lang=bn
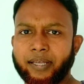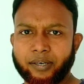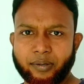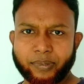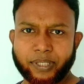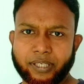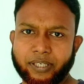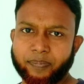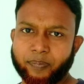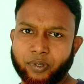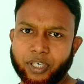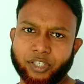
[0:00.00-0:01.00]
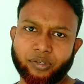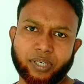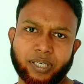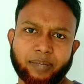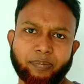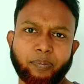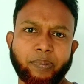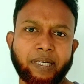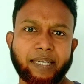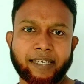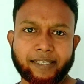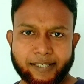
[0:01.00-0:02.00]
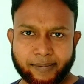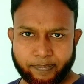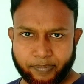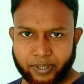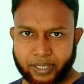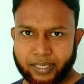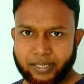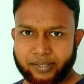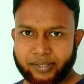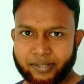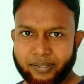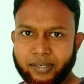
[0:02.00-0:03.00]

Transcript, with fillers: এরকম সেক্ষেত্রে প্রকাশ করাকে বলবেন এক্সপ্রেস